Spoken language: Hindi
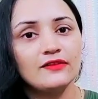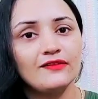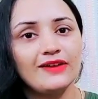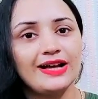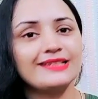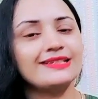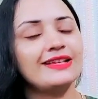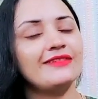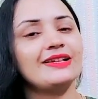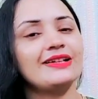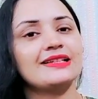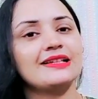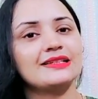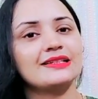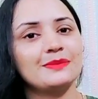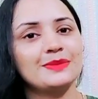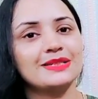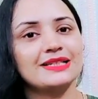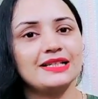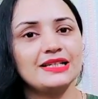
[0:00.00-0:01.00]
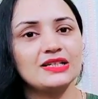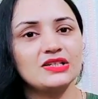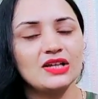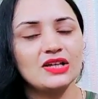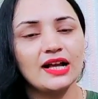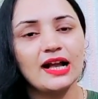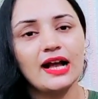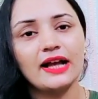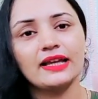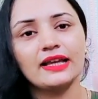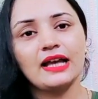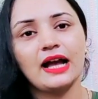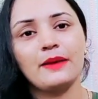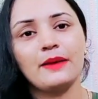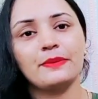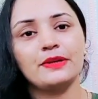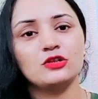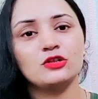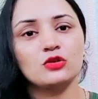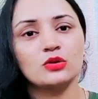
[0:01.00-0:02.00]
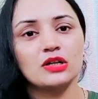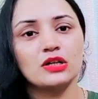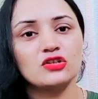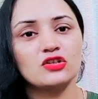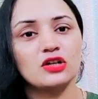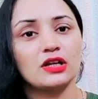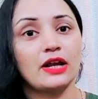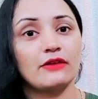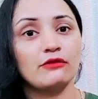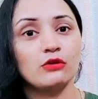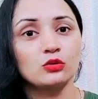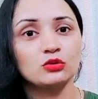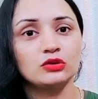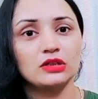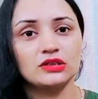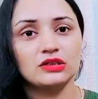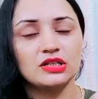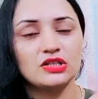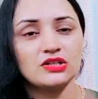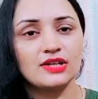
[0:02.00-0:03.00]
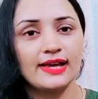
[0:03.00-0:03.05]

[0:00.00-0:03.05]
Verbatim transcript: वैसे वैसे समझ लीजिएगा कि आपकी जो नज़र है वो उतरती